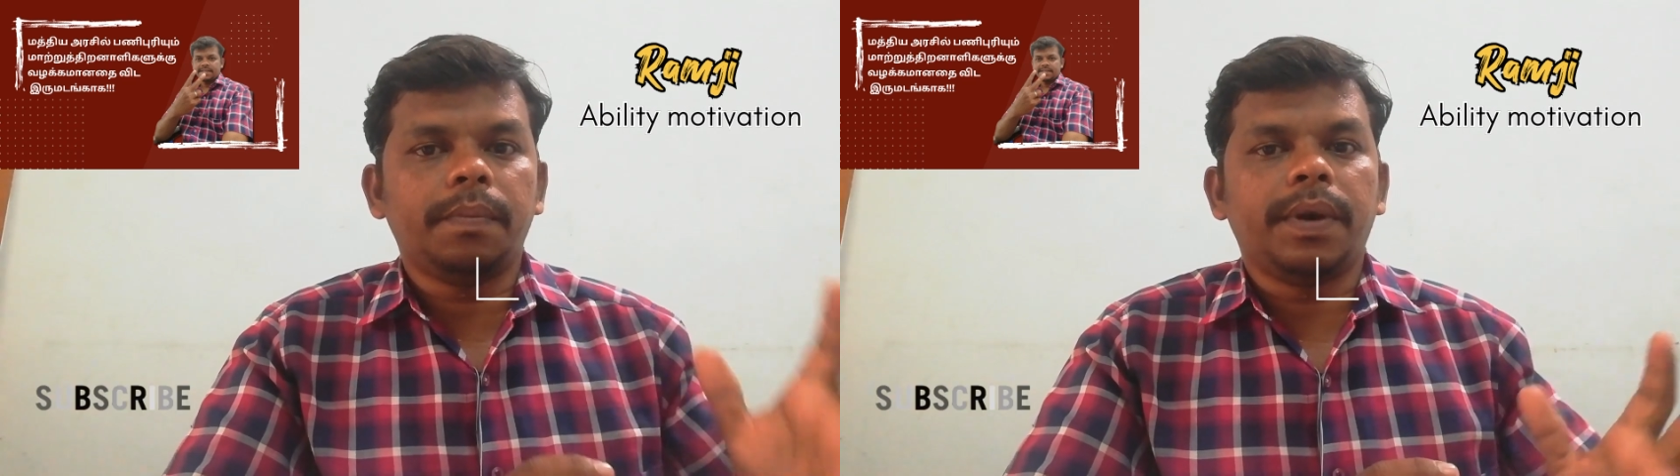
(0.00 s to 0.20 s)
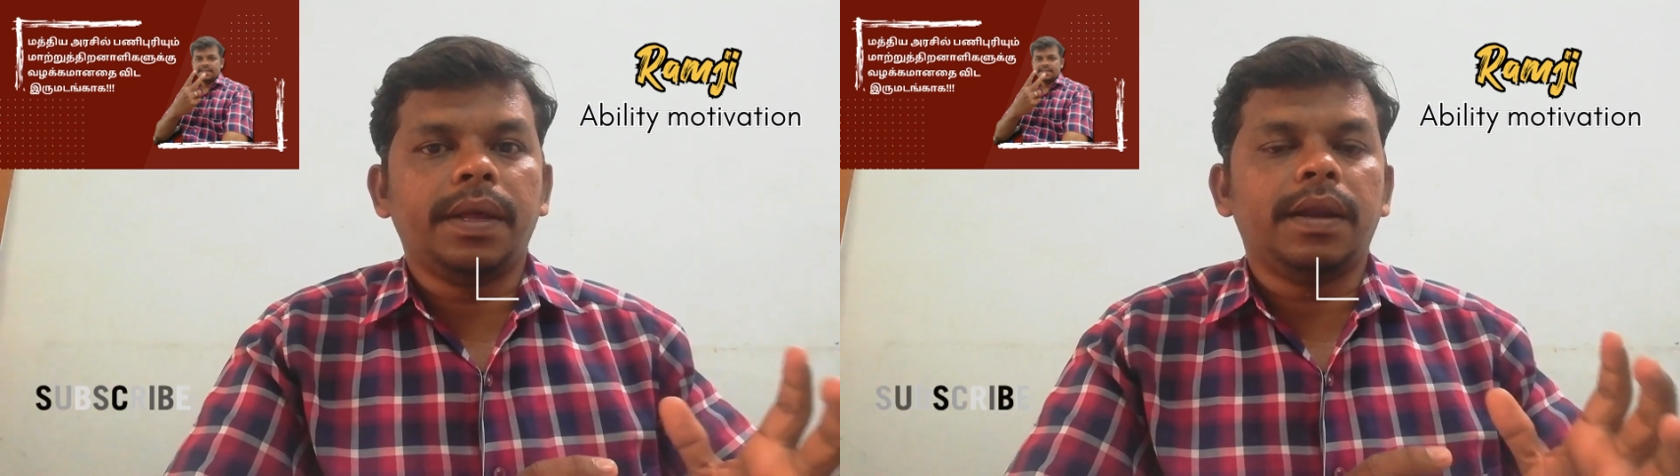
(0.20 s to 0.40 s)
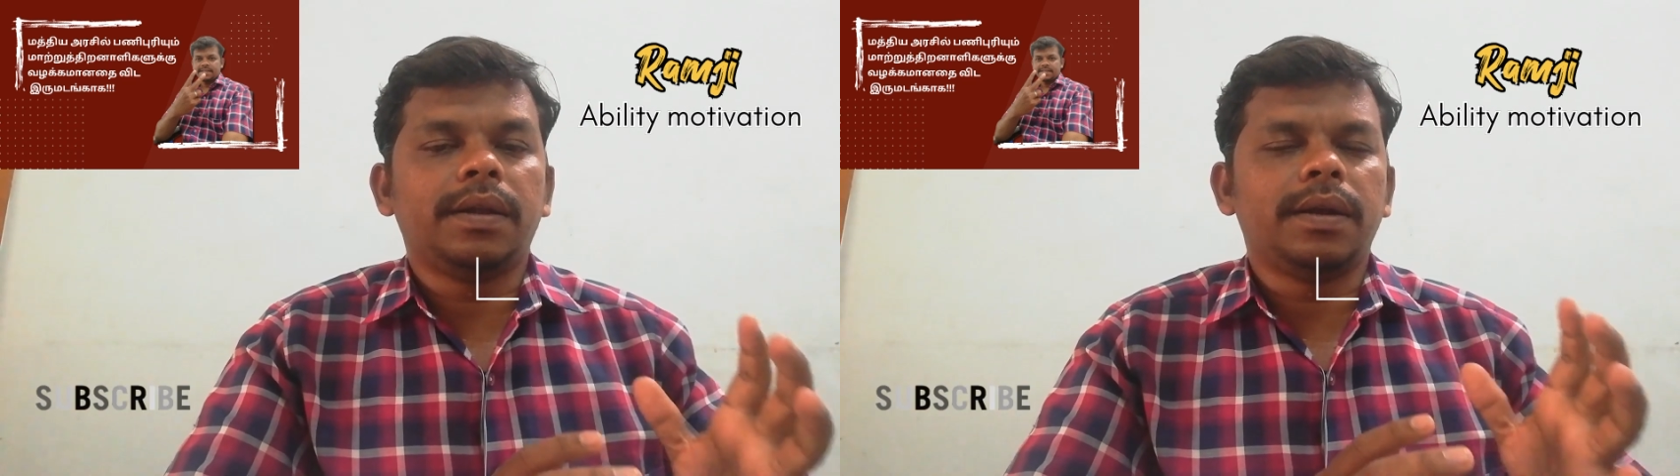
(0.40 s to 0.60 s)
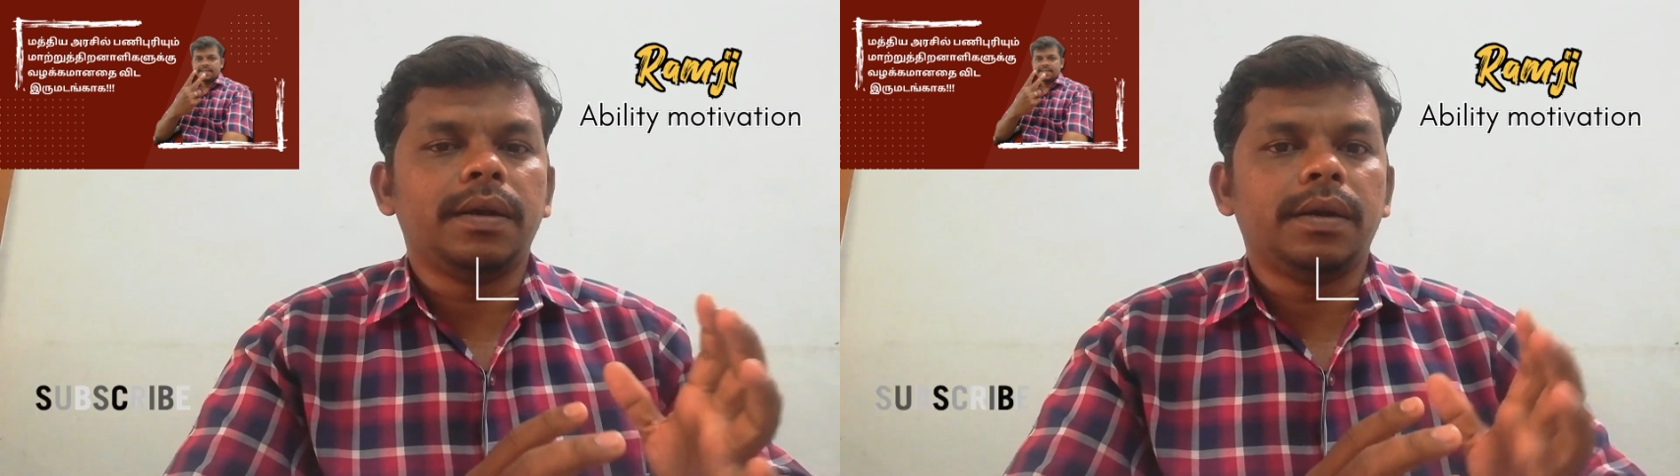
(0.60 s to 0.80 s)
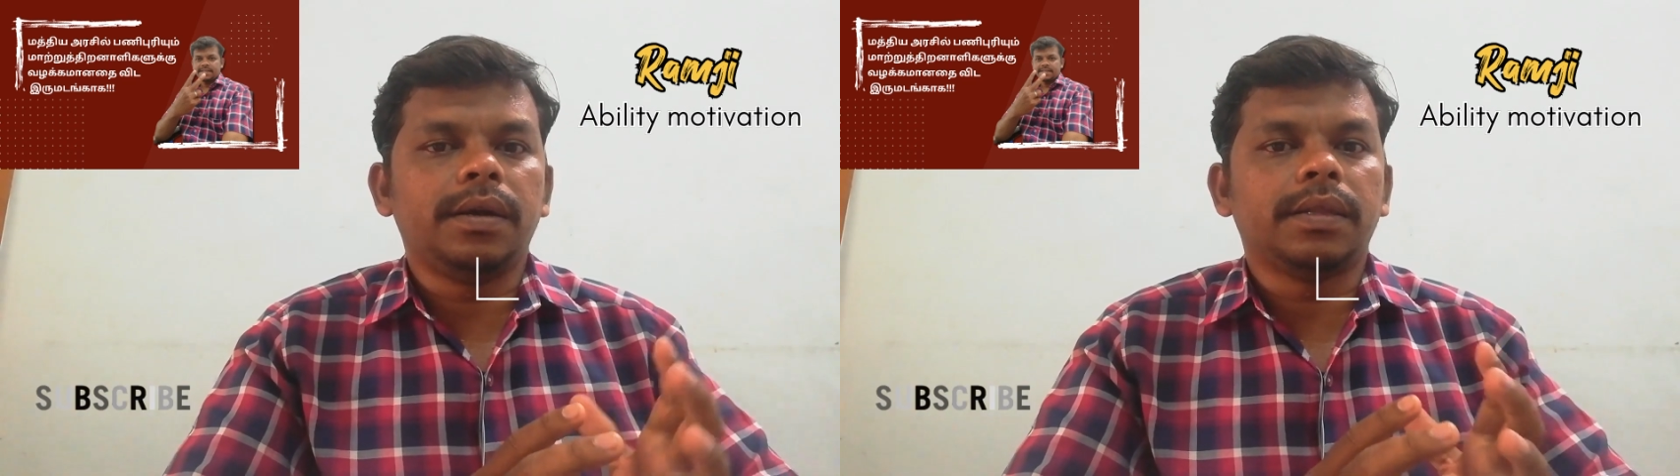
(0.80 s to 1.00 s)

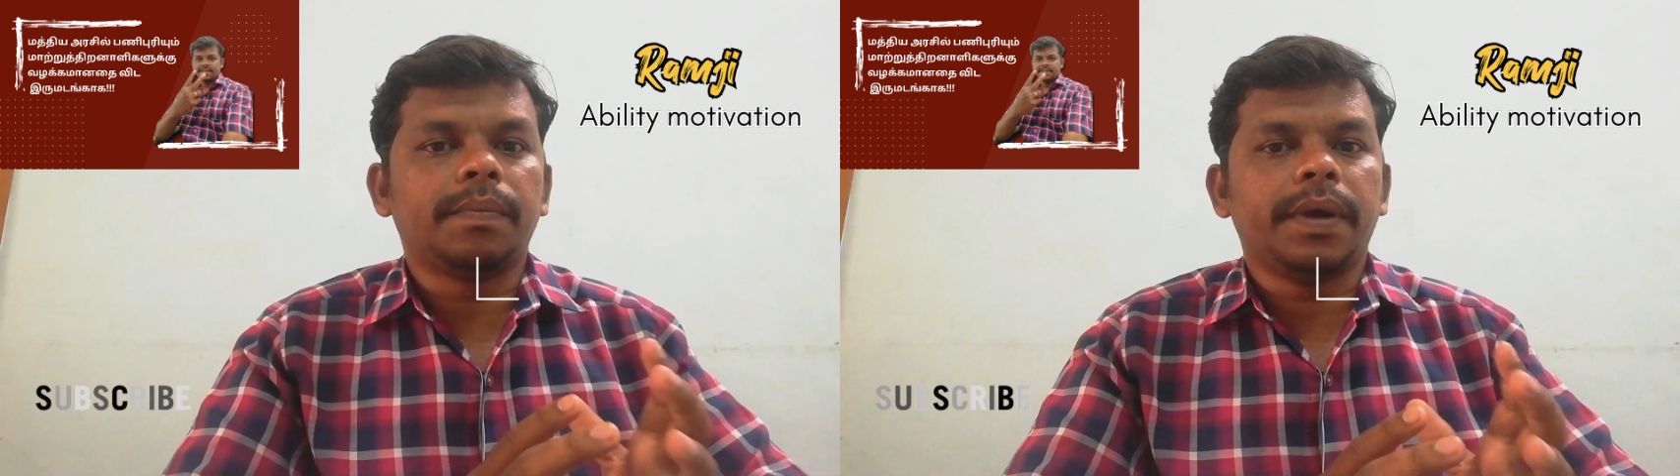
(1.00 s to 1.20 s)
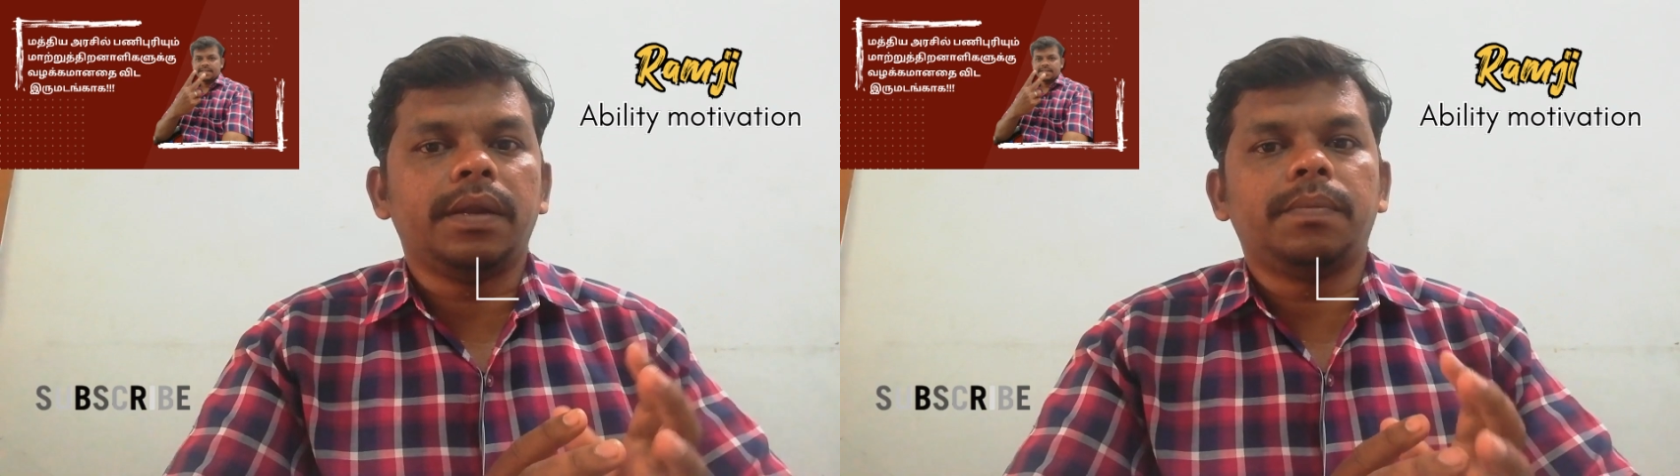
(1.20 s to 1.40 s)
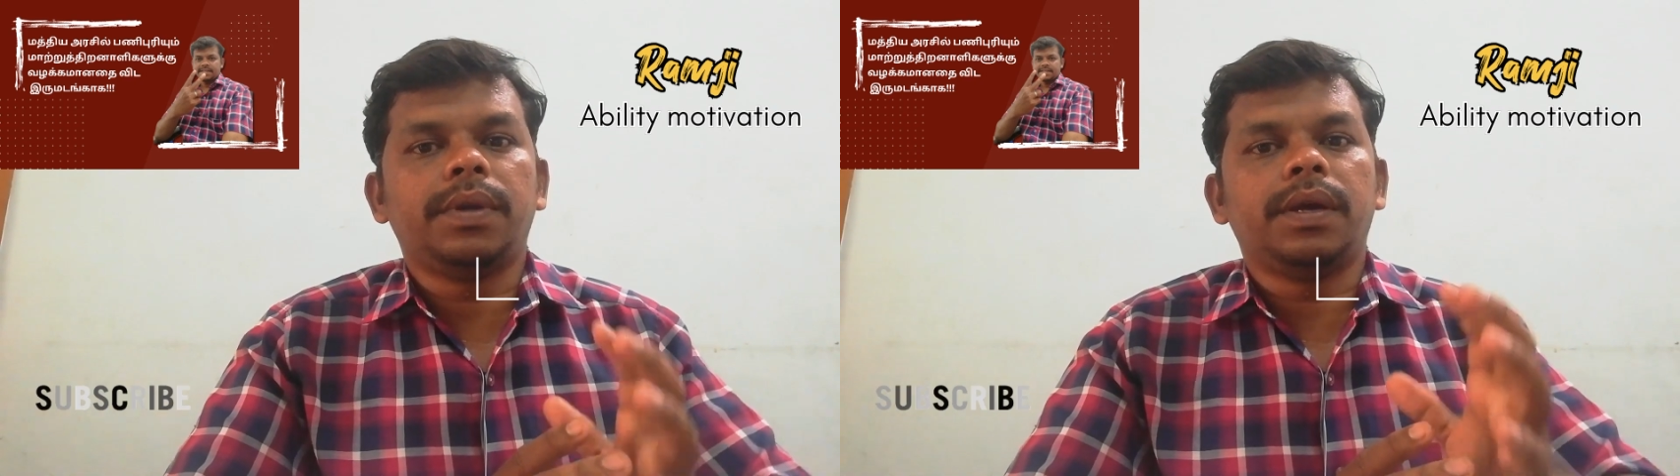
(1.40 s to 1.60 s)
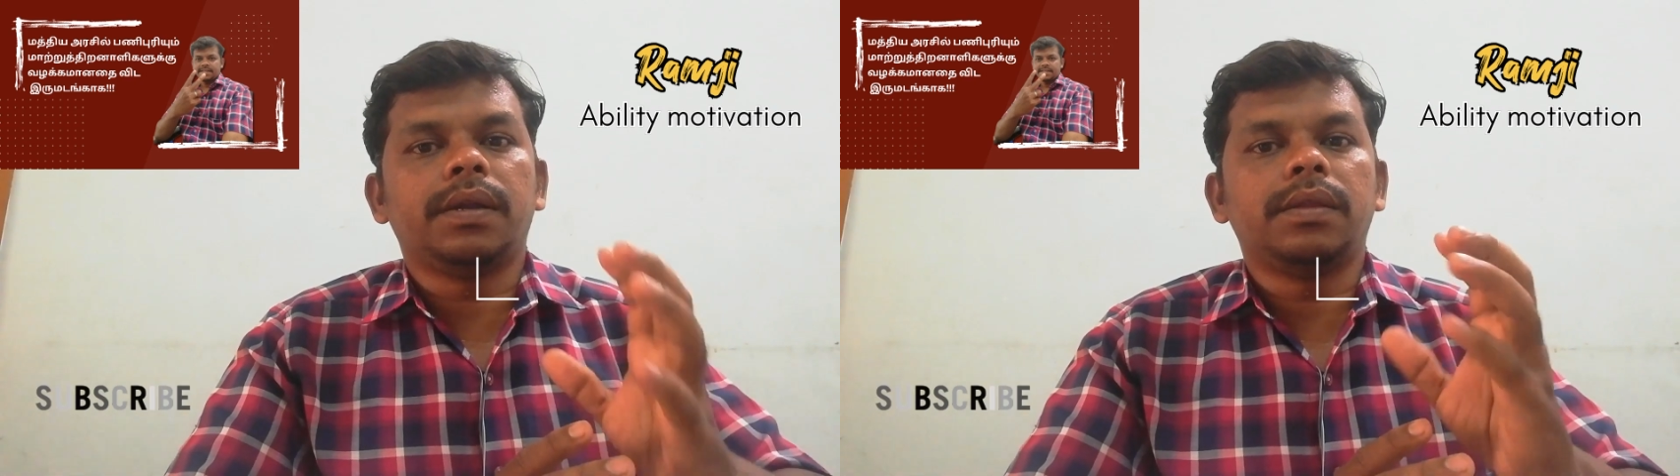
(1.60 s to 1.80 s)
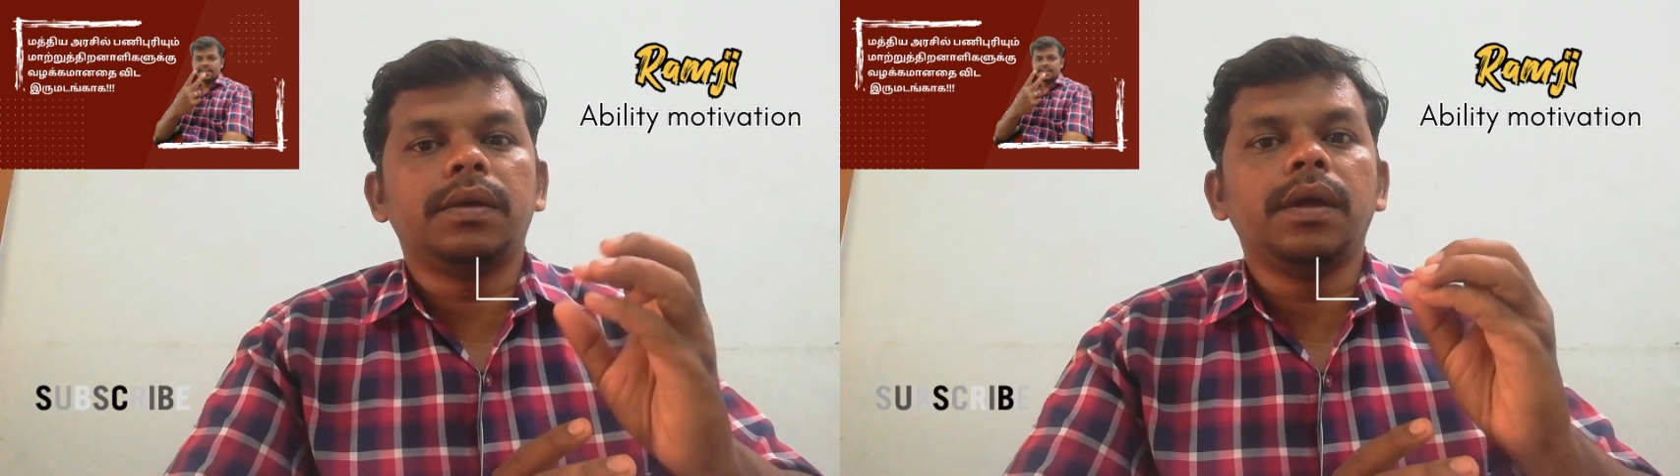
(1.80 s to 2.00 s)
பணியாளர்களுக்கு அந்த
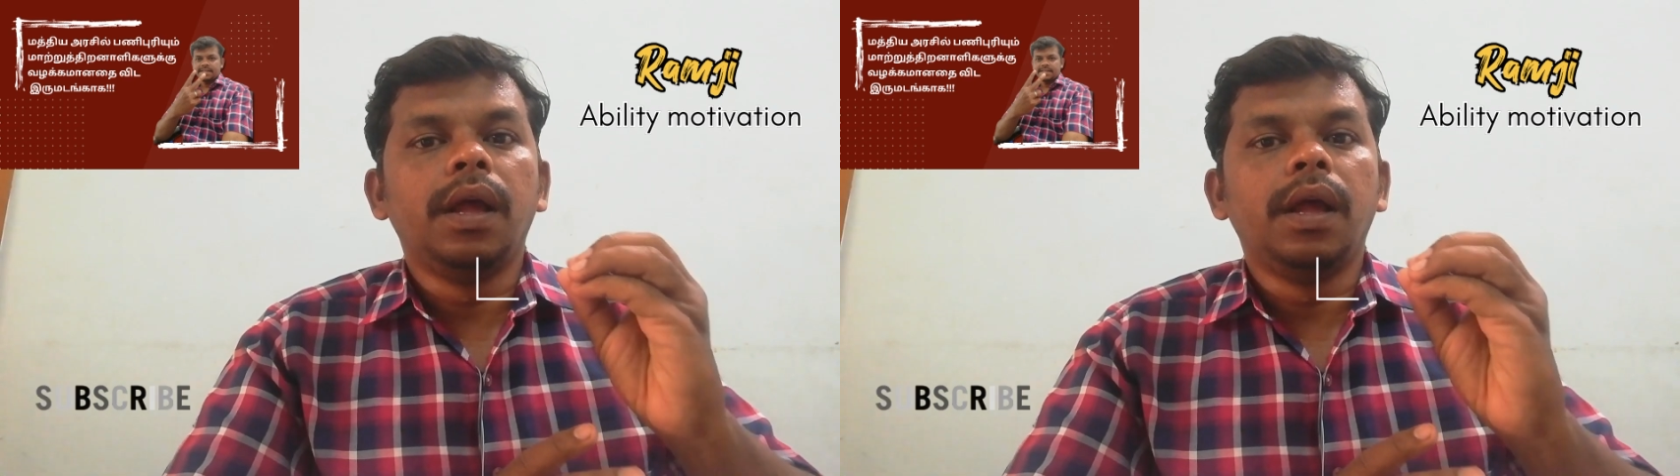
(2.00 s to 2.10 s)
பயணப்படியானது